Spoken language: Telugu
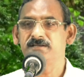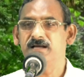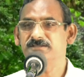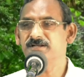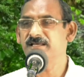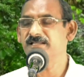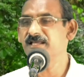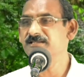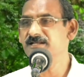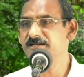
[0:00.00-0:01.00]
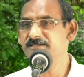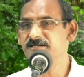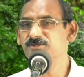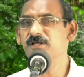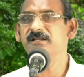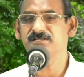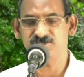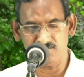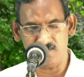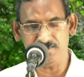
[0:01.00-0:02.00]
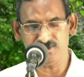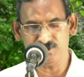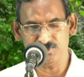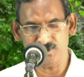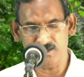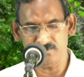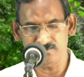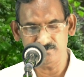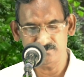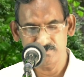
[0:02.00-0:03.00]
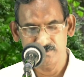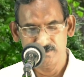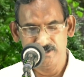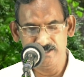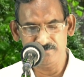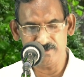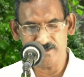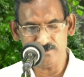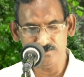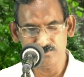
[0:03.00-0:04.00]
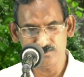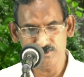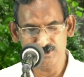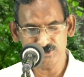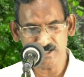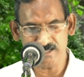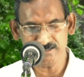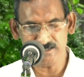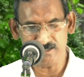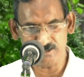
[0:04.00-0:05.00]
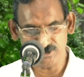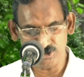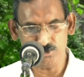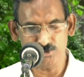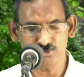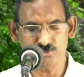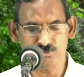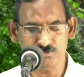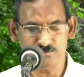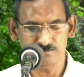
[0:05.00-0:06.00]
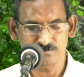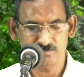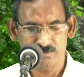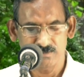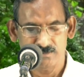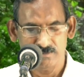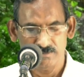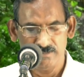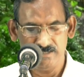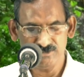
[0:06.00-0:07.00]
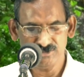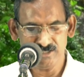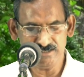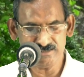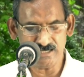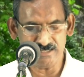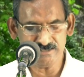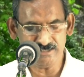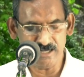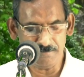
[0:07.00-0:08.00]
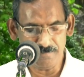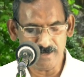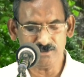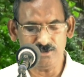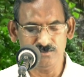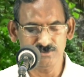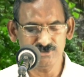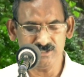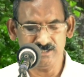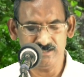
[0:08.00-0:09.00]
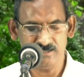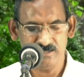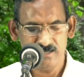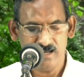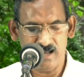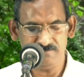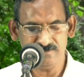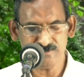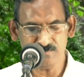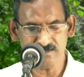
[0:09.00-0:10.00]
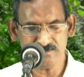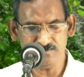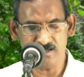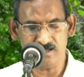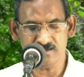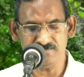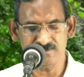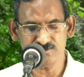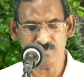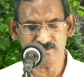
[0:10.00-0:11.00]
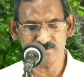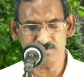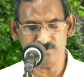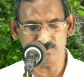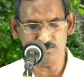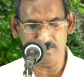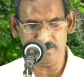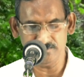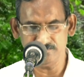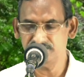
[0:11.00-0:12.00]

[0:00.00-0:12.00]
అతను ఏదైతే అడిగాడో దానికి జవాబే చెప్తున్నారు నీ వ్రేళ్ళు ఇటు చాచి నా చేతులు చూడు నీ చెయ్యి చాచి నా ప్రక్కలో ఉంచి అవిశ్వాసివి కాక విశ్వాసమై ఉండమనెను